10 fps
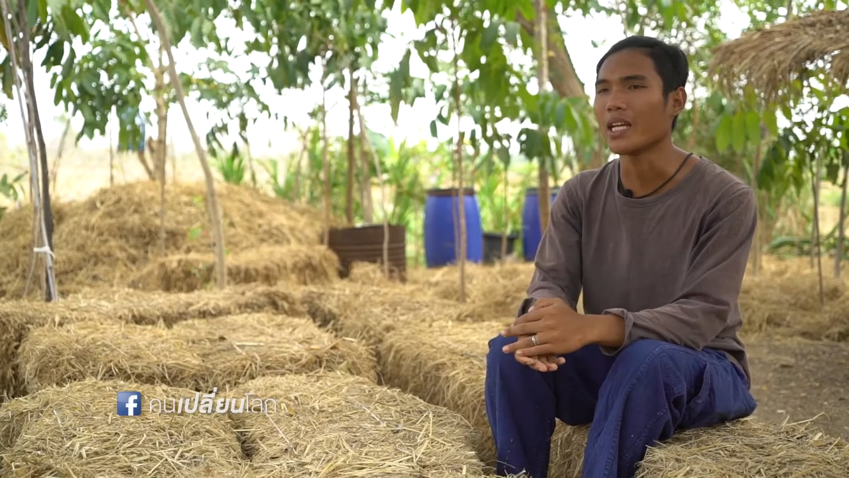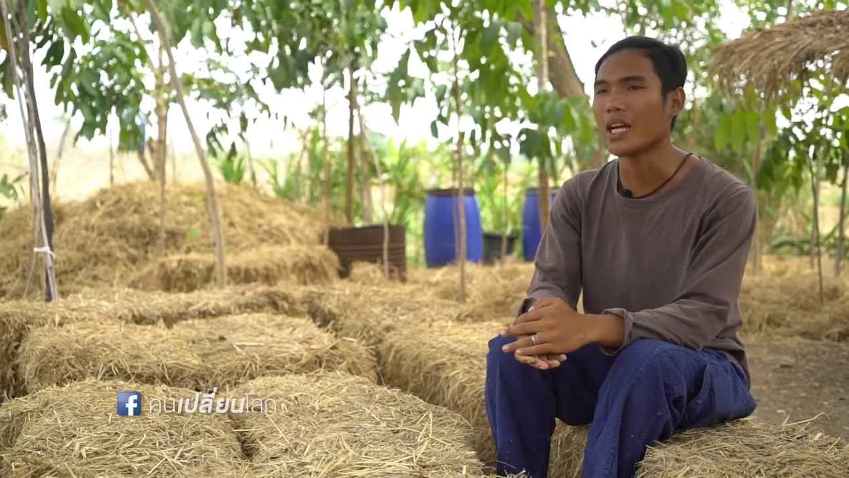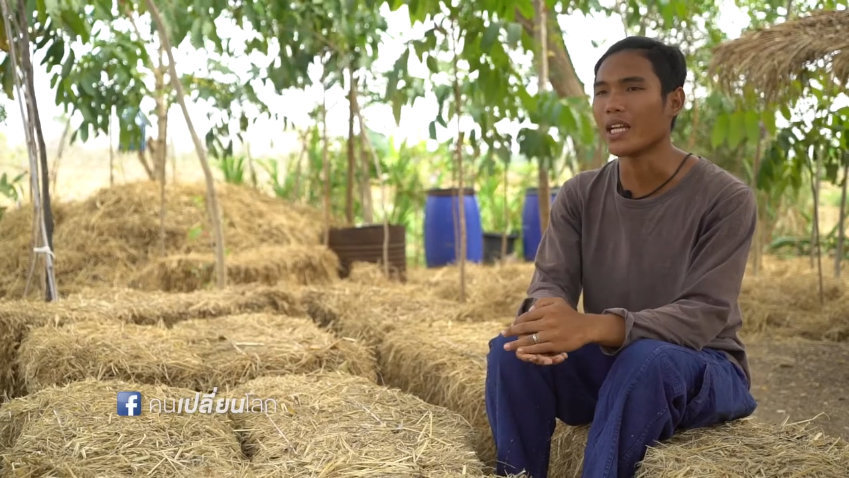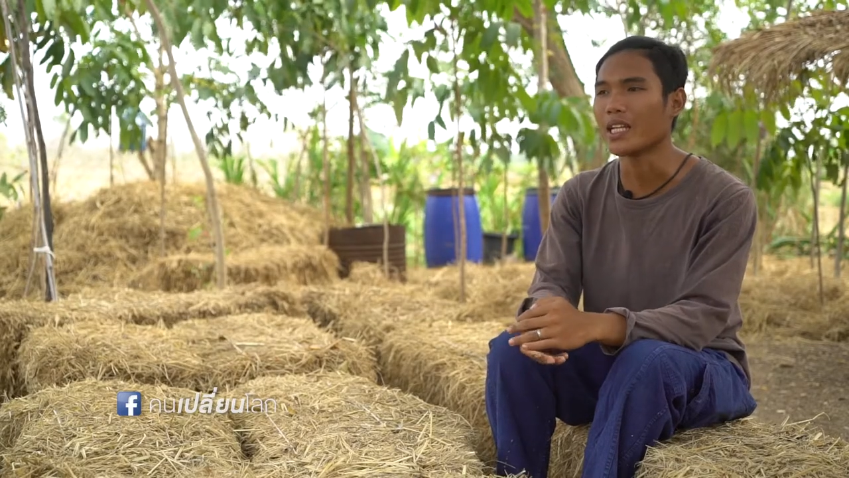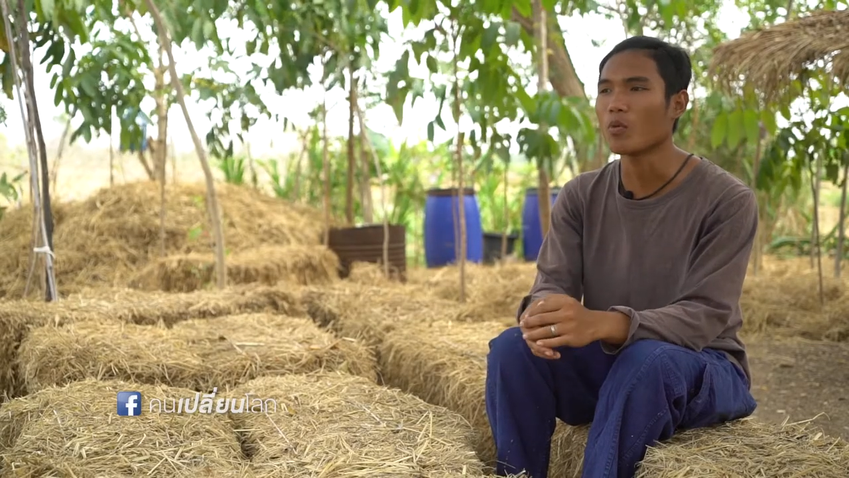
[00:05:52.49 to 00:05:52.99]

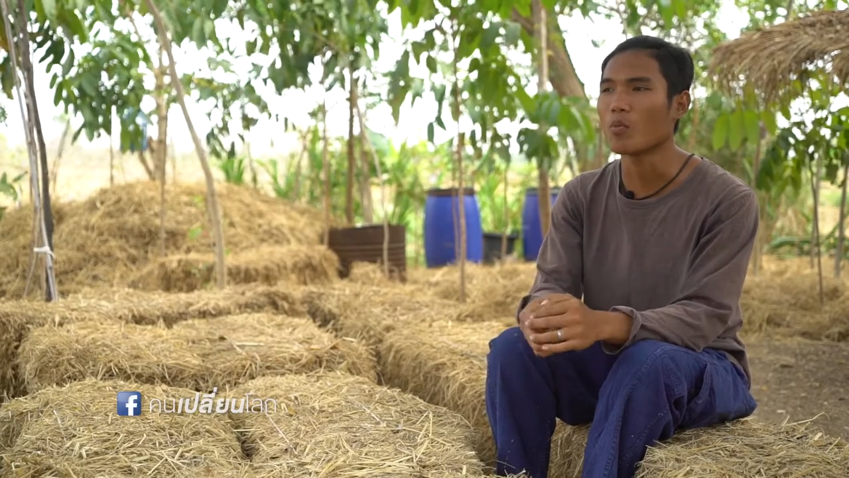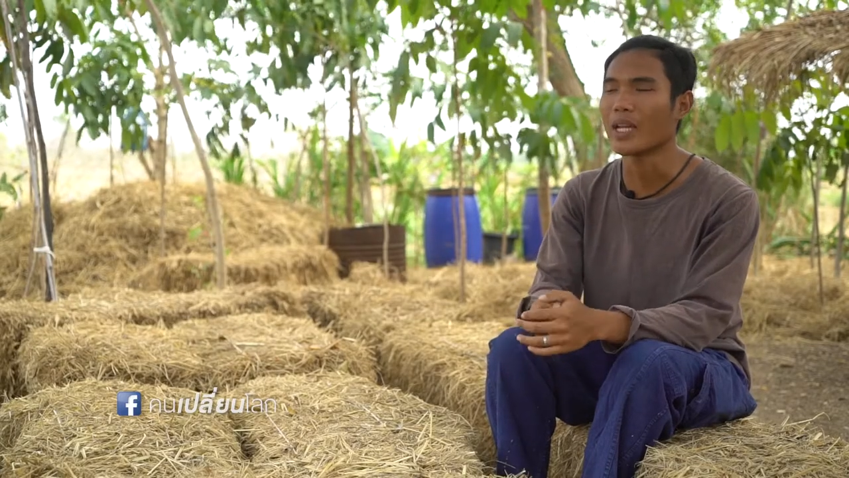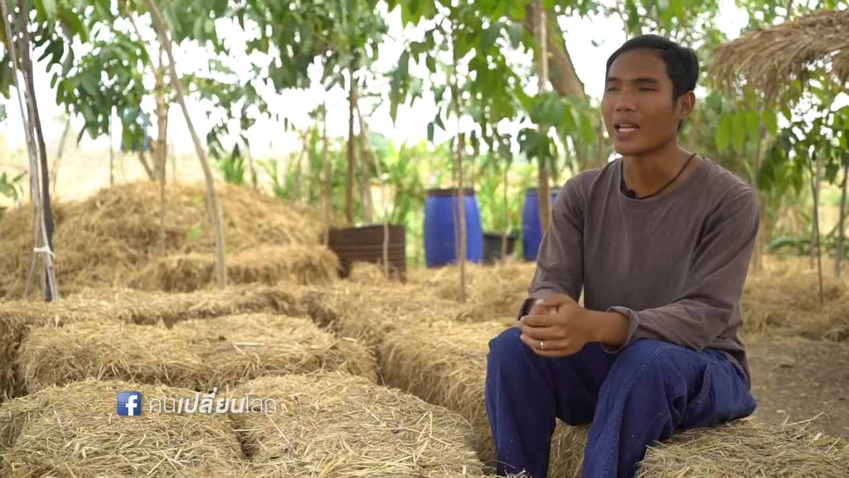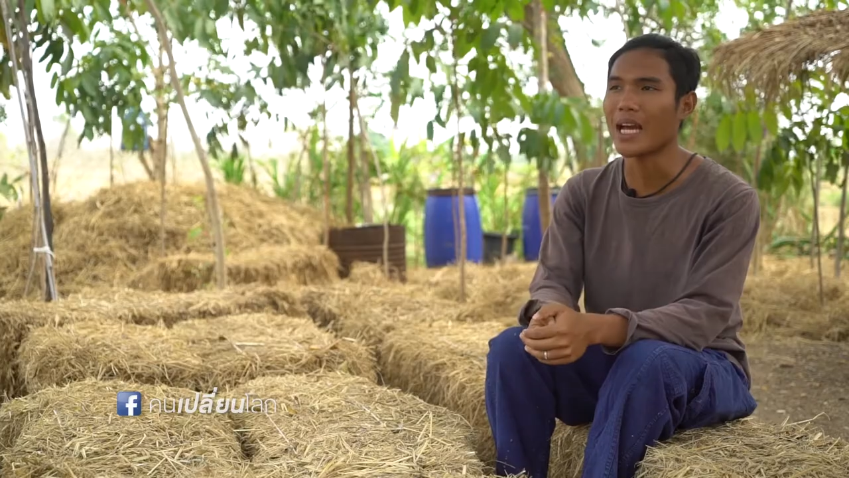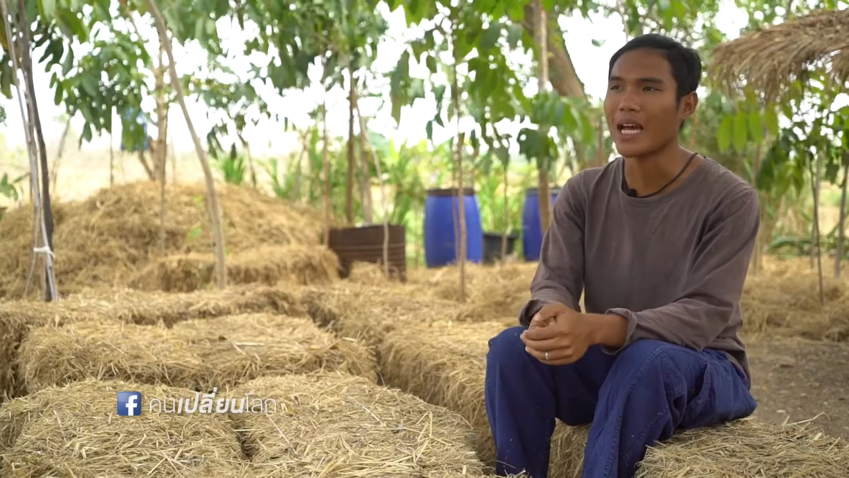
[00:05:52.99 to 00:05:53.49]
อันนี้ที่ผม
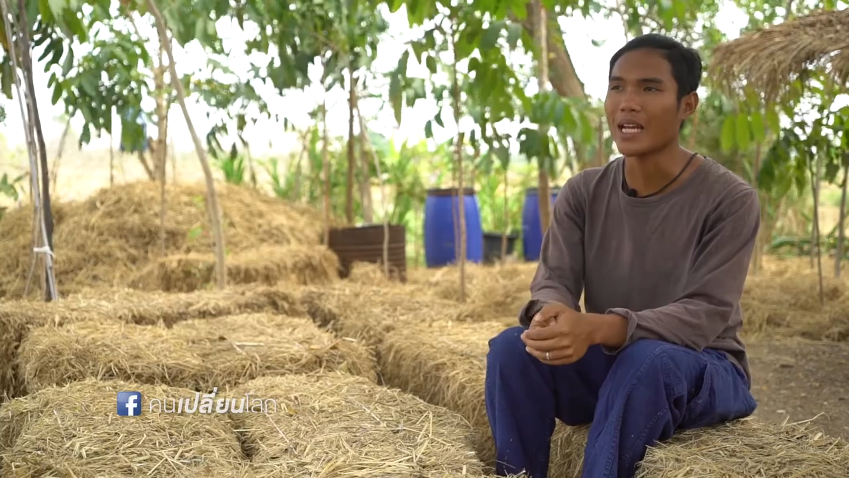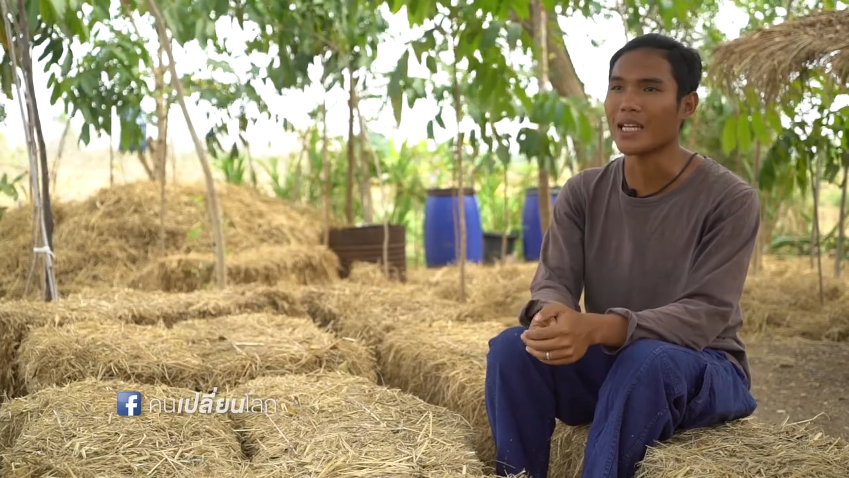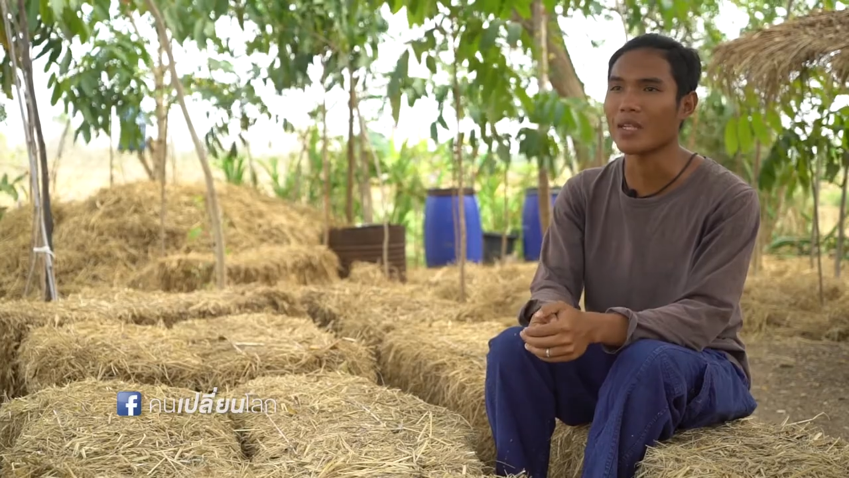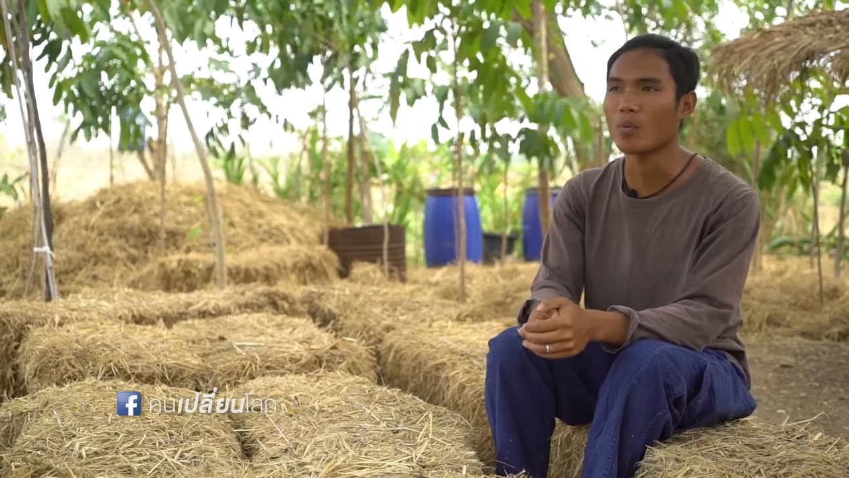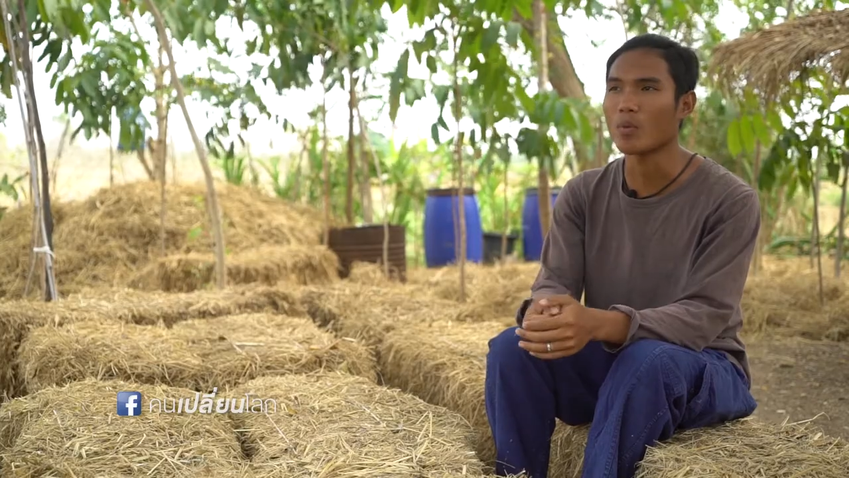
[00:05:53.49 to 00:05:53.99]
เรียนได้ อันนี้ที่